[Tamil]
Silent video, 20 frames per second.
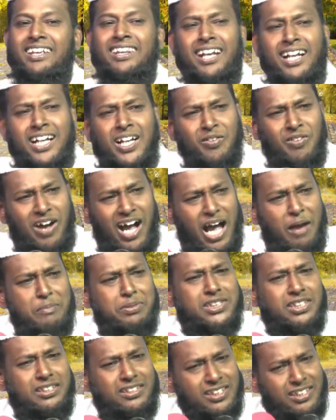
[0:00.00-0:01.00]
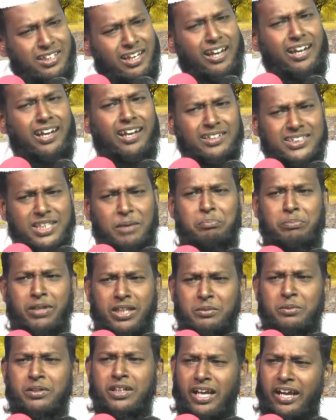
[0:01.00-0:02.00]
இதுக்கு வஹாபிசத்துக்கு என்ன
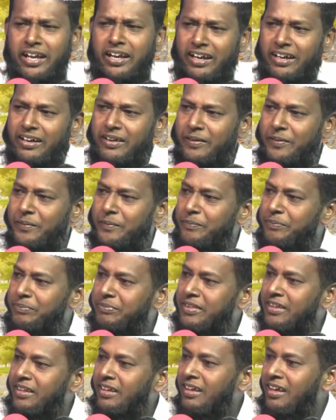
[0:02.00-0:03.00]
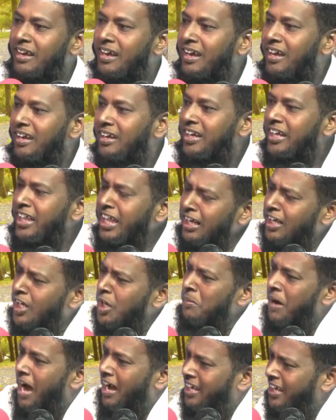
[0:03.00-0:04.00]
சம்பந்தம்னு கேட்குறோம்
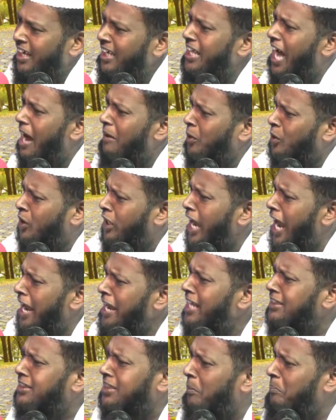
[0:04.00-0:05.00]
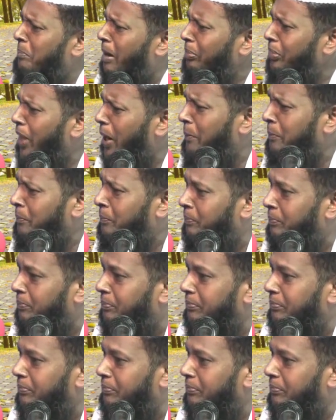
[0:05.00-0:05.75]
இதுக்கும் அக்கீதாவுக்கு என்ன சம்பந்தம்